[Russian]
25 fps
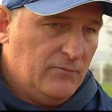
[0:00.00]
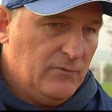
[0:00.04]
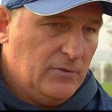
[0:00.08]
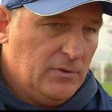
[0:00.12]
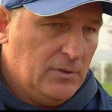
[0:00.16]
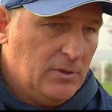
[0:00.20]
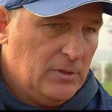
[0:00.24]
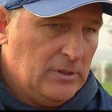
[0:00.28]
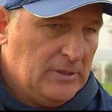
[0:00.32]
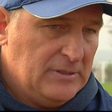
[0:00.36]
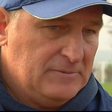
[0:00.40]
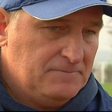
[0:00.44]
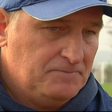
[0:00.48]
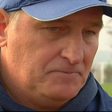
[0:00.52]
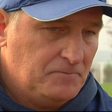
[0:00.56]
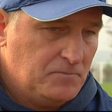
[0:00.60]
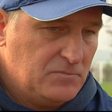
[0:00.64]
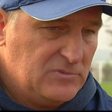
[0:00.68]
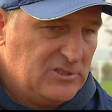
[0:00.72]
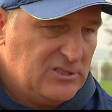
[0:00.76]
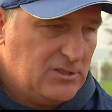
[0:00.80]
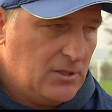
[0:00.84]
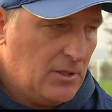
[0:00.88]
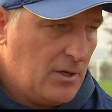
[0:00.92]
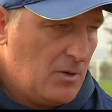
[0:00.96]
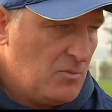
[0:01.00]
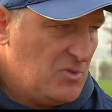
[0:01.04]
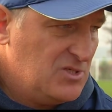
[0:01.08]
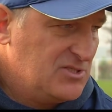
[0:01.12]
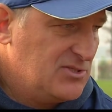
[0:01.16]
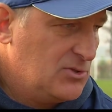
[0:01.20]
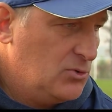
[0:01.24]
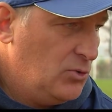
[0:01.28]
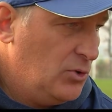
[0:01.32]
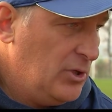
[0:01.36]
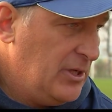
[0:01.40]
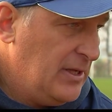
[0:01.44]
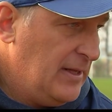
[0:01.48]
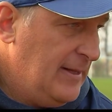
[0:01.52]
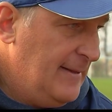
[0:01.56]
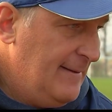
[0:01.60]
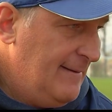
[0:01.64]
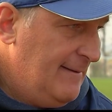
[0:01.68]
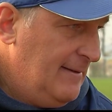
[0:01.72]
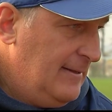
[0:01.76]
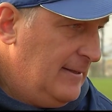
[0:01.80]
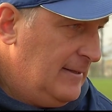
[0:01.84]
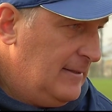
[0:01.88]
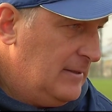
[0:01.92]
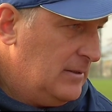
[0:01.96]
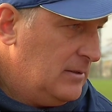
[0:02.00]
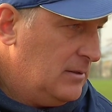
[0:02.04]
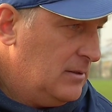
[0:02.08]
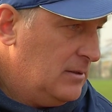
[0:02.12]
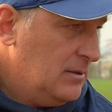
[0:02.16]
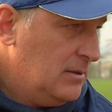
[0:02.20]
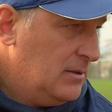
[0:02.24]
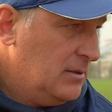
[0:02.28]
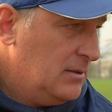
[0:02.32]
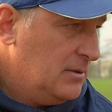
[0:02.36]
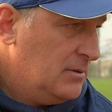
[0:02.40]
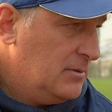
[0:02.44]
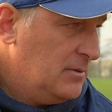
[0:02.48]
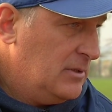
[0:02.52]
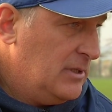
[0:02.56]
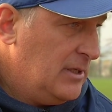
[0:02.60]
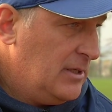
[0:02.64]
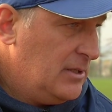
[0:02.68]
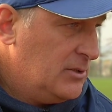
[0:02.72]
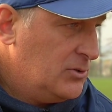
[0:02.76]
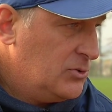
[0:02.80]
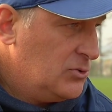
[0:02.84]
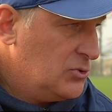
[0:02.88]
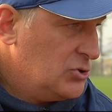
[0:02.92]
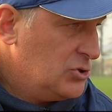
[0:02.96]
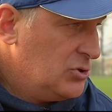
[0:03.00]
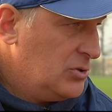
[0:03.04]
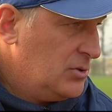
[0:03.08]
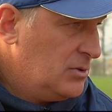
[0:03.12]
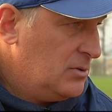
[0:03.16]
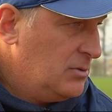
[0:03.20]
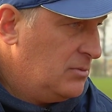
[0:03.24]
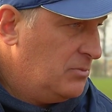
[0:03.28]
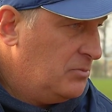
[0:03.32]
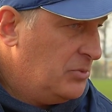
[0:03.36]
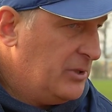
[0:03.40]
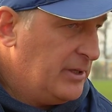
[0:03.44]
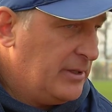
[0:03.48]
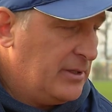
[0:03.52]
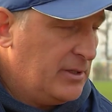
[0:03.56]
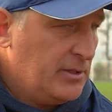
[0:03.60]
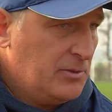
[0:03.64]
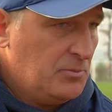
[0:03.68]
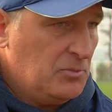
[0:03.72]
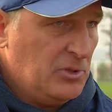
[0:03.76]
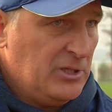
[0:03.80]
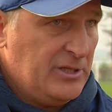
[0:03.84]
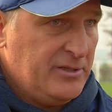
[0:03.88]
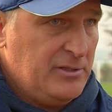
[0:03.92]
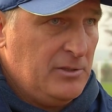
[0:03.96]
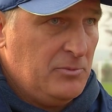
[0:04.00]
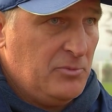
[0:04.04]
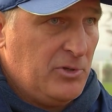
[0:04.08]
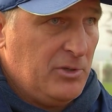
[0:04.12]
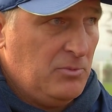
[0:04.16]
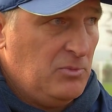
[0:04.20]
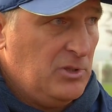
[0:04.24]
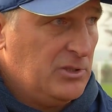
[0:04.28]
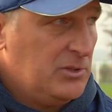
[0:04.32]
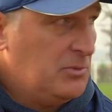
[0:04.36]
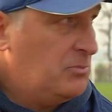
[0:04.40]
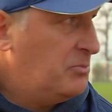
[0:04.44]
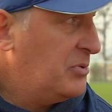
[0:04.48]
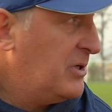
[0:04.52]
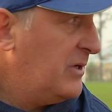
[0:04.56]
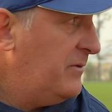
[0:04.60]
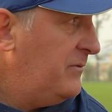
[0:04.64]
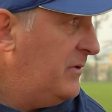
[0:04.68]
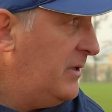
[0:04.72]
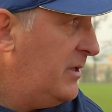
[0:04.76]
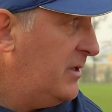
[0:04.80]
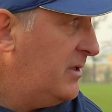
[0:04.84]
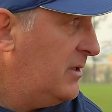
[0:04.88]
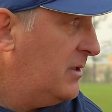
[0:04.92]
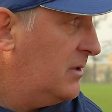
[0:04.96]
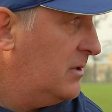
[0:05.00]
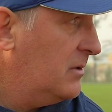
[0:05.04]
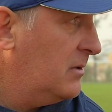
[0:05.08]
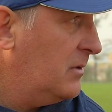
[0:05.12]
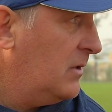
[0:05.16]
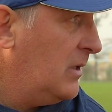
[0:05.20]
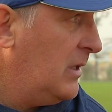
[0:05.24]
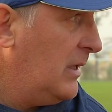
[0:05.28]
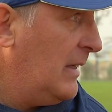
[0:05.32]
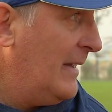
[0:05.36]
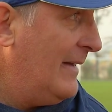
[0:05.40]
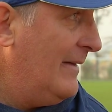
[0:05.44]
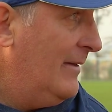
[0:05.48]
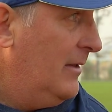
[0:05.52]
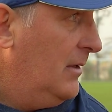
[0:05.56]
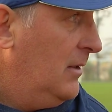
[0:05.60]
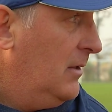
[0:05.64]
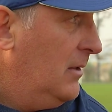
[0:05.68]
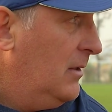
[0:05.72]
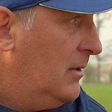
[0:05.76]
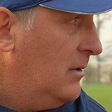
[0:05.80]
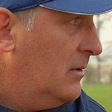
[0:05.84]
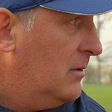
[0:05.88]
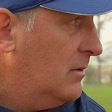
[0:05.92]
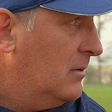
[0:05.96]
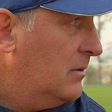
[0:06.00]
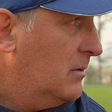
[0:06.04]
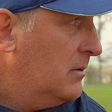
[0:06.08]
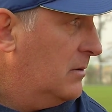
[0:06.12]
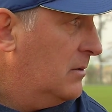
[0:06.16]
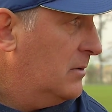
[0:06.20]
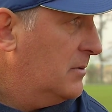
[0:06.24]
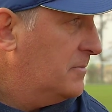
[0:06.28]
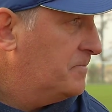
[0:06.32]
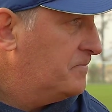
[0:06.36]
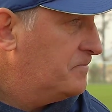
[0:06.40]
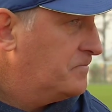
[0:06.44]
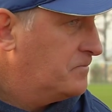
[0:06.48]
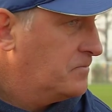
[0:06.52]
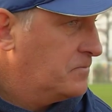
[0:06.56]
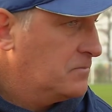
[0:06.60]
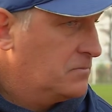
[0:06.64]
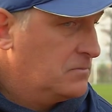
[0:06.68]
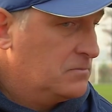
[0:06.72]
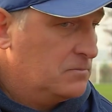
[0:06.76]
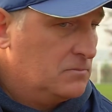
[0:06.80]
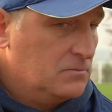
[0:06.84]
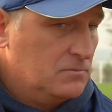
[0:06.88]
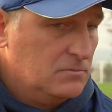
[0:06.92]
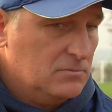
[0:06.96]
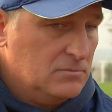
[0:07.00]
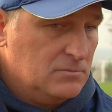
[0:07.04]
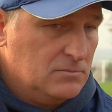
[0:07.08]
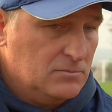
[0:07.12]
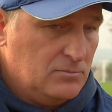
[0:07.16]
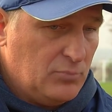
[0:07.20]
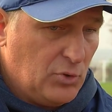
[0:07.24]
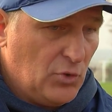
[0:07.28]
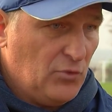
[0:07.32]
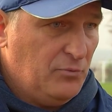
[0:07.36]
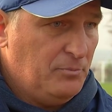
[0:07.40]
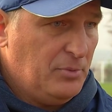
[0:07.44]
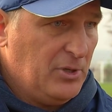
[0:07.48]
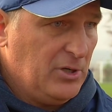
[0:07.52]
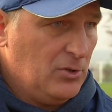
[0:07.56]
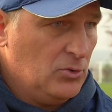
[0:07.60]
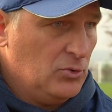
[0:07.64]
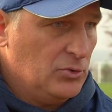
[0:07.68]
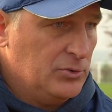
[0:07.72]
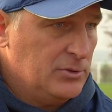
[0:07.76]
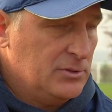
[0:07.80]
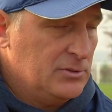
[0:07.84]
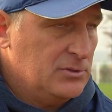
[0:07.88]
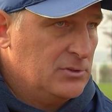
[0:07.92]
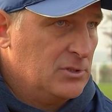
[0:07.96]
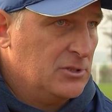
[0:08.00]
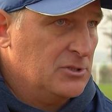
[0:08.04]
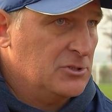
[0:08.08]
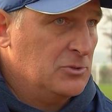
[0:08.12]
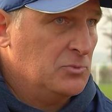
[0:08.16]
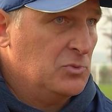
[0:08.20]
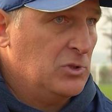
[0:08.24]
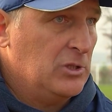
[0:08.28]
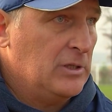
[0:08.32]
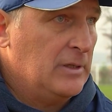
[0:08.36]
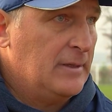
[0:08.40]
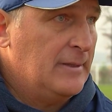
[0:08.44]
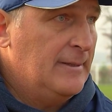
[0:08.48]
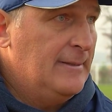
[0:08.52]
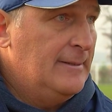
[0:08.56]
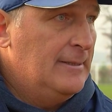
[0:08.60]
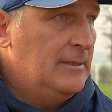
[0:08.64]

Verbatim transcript: в Старом Осколе э, дали тоже поиграть молодым ребятам, проверить их на э, профпригодность, скажем так.